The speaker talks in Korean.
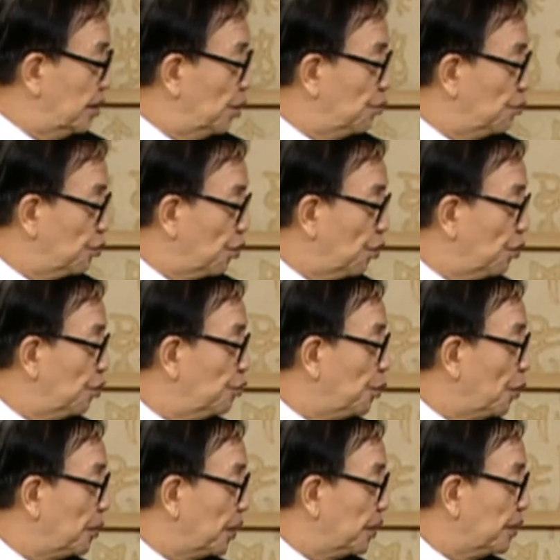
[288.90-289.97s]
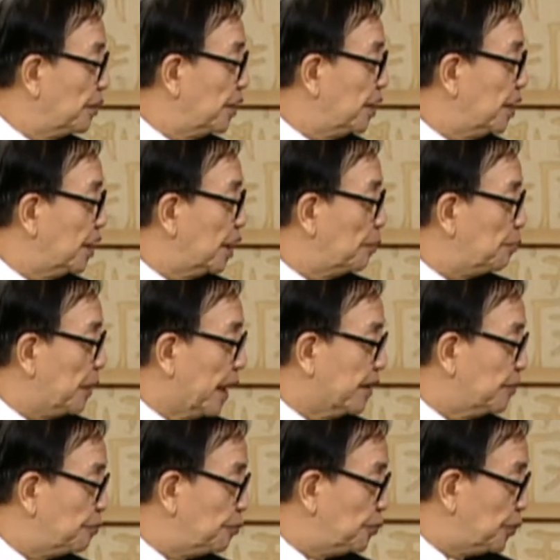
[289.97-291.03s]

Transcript: 연구론을 보면 이게 백,